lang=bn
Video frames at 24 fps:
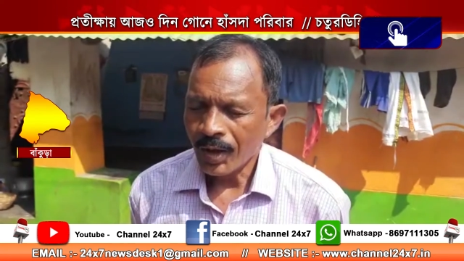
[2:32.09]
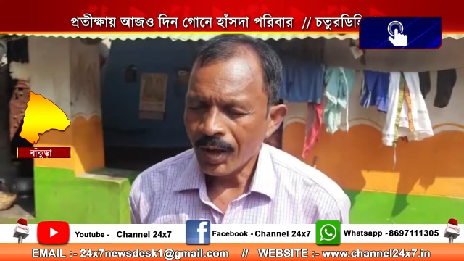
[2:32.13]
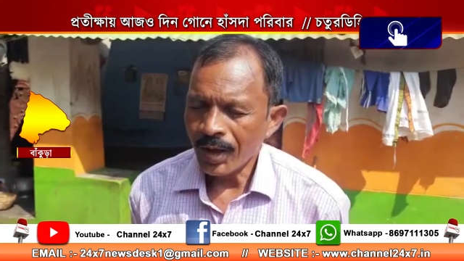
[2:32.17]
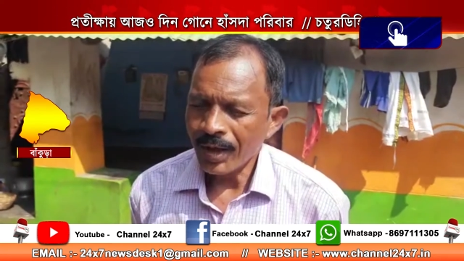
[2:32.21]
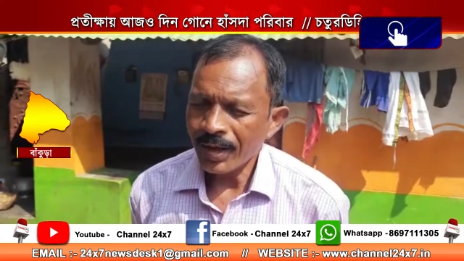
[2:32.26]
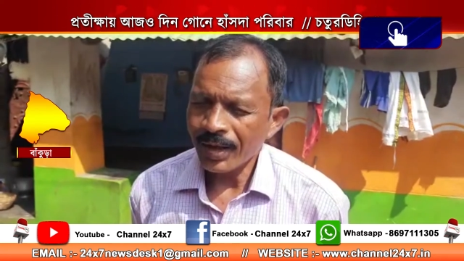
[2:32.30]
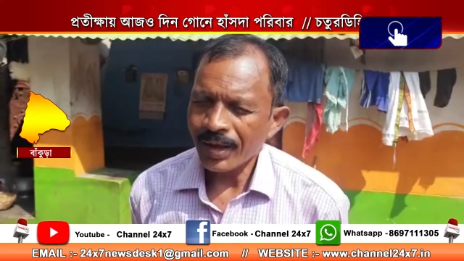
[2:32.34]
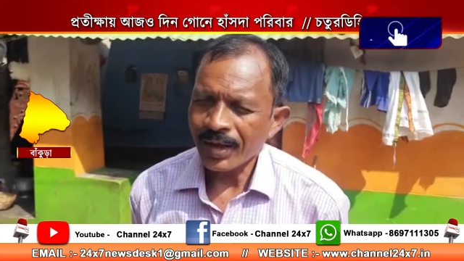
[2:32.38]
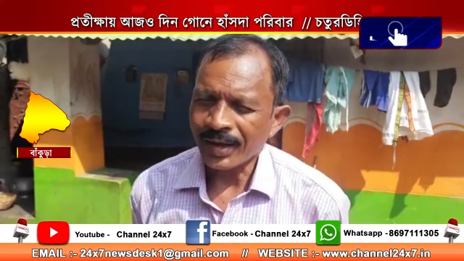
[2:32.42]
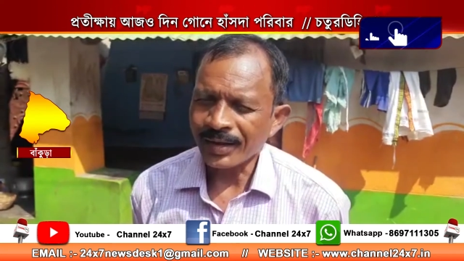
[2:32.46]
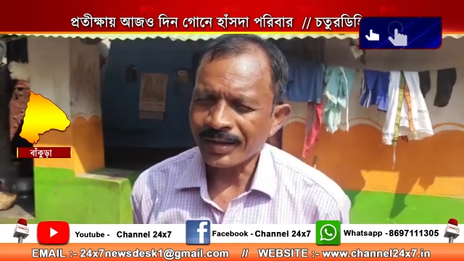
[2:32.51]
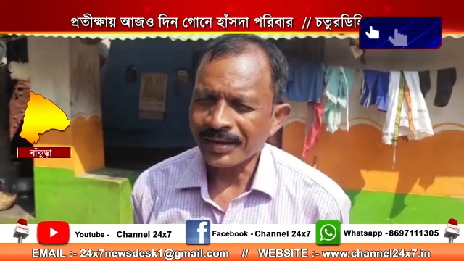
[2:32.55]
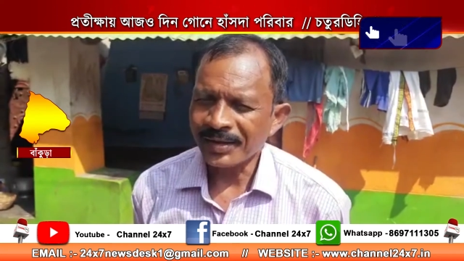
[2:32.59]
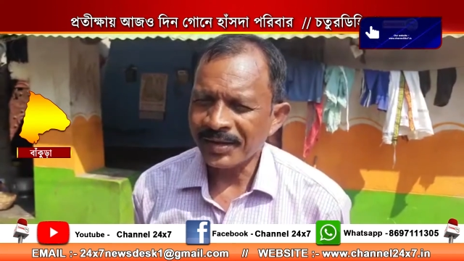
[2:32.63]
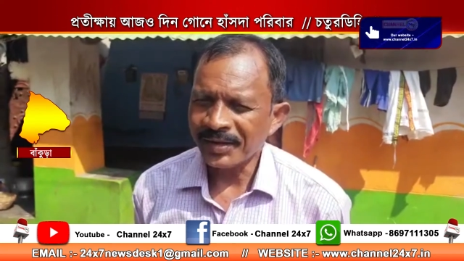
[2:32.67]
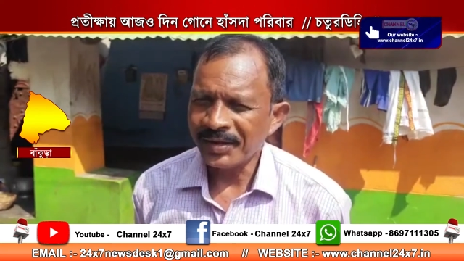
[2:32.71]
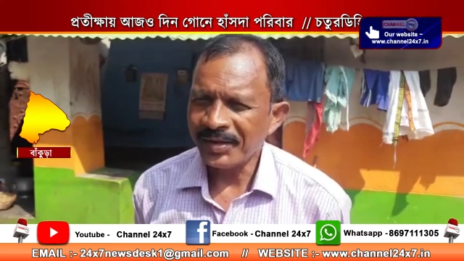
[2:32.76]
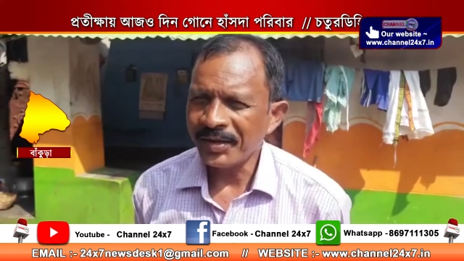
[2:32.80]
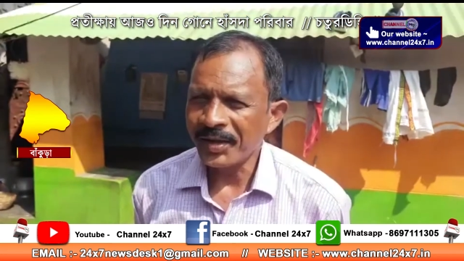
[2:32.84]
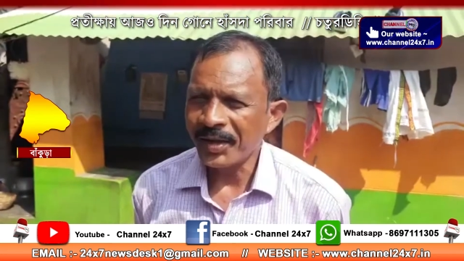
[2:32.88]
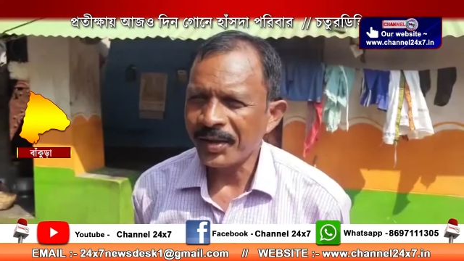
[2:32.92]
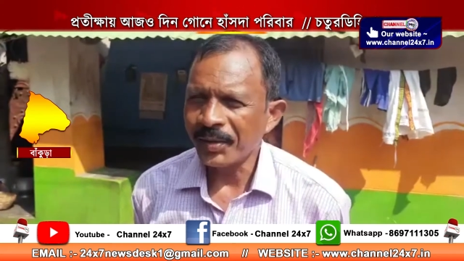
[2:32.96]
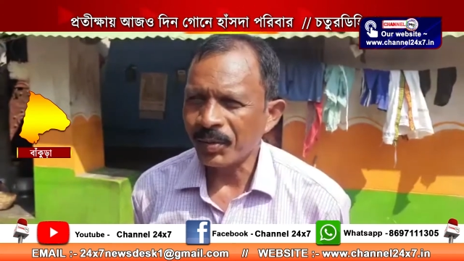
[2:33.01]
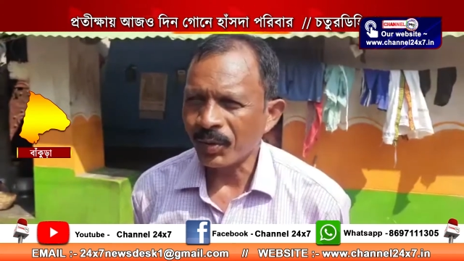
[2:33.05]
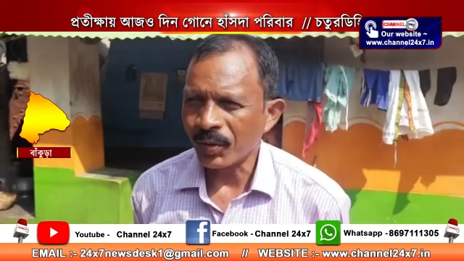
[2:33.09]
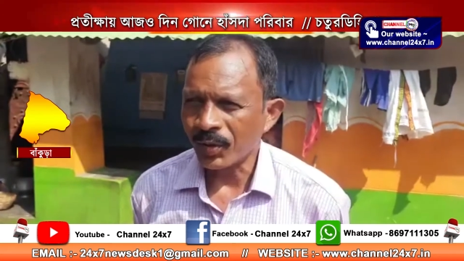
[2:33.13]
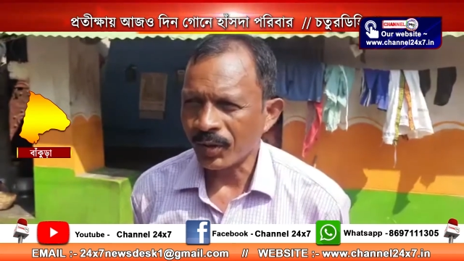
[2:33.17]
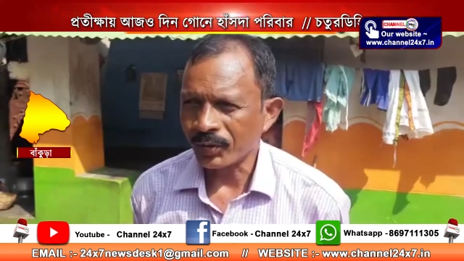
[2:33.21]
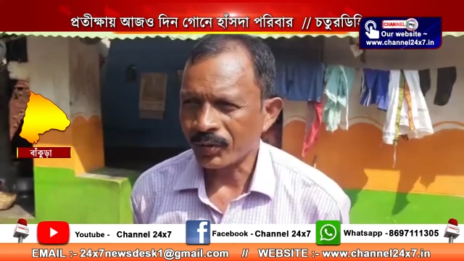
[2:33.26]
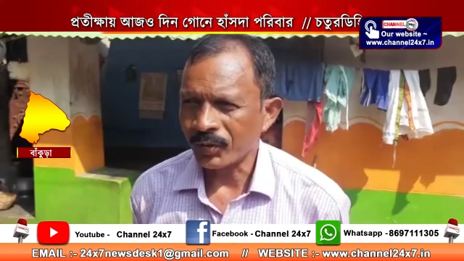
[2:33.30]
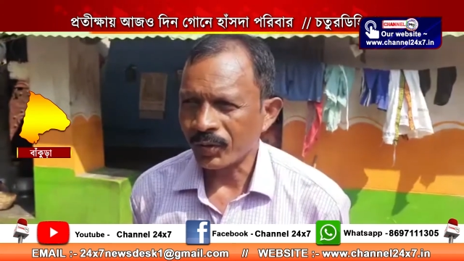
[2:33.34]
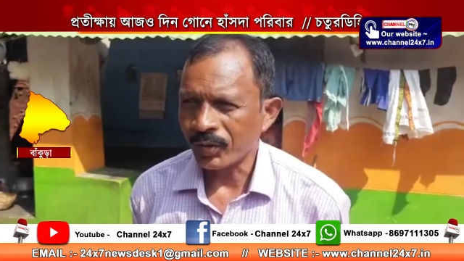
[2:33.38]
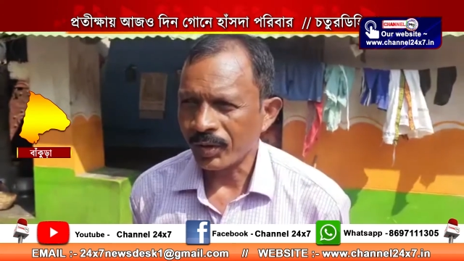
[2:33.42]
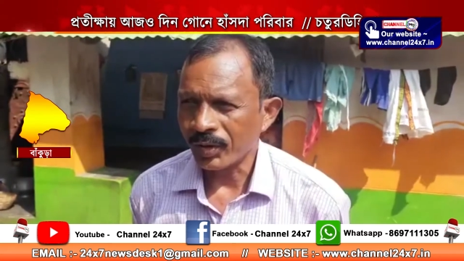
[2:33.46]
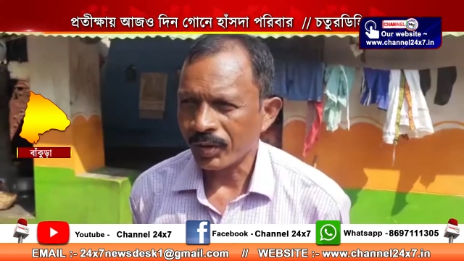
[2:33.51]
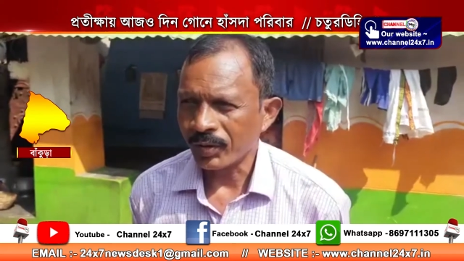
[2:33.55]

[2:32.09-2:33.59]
হ্যাঁ, রাজনীতি এই বলা চলে